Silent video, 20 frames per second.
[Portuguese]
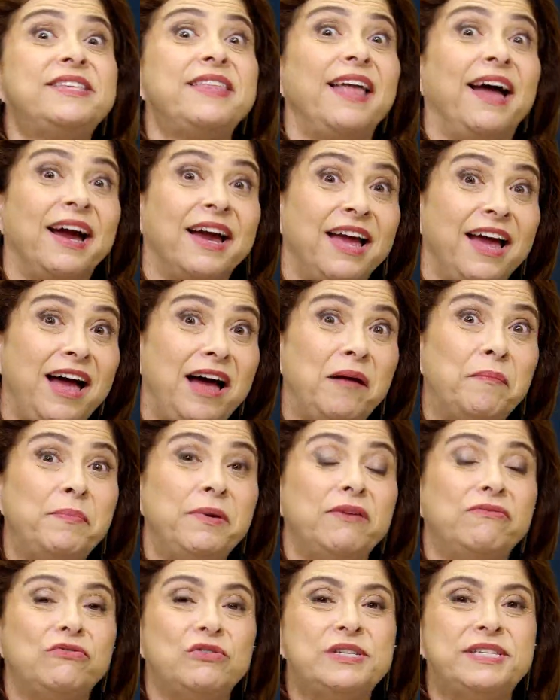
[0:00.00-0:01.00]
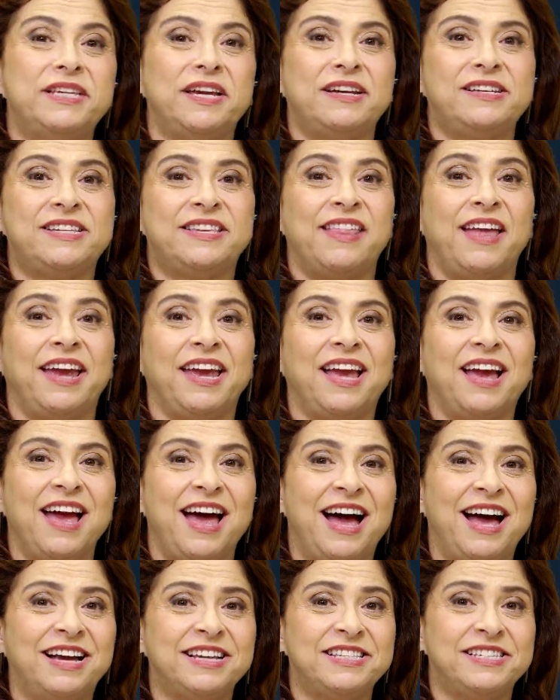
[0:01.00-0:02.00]
destacar para você que está em
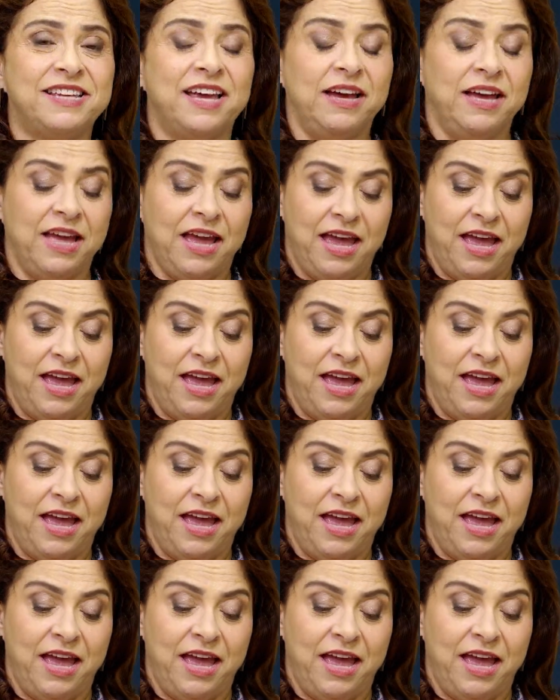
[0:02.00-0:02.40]
casa,